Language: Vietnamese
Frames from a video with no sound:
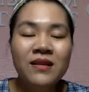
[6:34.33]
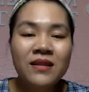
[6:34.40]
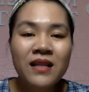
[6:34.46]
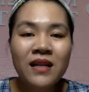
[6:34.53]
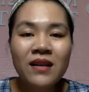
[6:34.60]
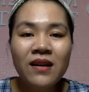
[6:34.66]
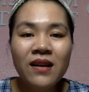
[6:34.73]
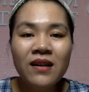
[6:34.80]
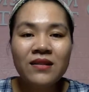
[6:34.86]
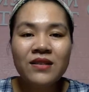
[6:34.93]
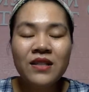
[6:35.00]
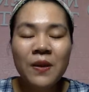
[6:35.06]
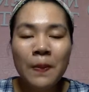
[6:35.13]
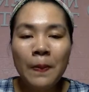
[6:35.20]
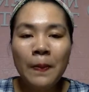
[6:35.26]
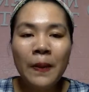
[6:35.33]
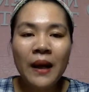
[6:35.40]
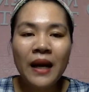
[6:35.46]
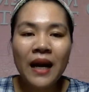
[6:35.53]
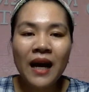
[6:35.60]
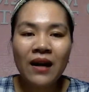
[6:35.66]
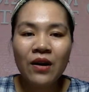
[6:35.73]
Cho nên chính
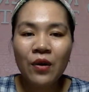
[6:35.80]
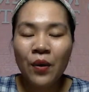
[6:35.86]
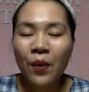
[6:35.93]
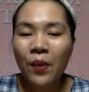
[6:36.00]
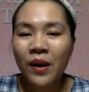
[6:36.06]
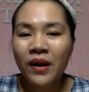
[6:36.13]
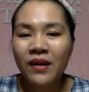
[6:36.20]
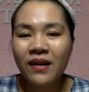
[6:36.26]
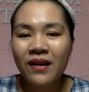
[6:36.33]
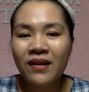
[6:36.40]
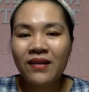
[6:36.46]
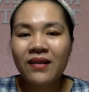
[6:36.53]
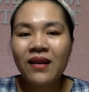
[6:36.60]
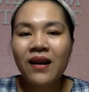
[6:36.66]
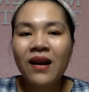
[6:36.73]
mình là người quyết định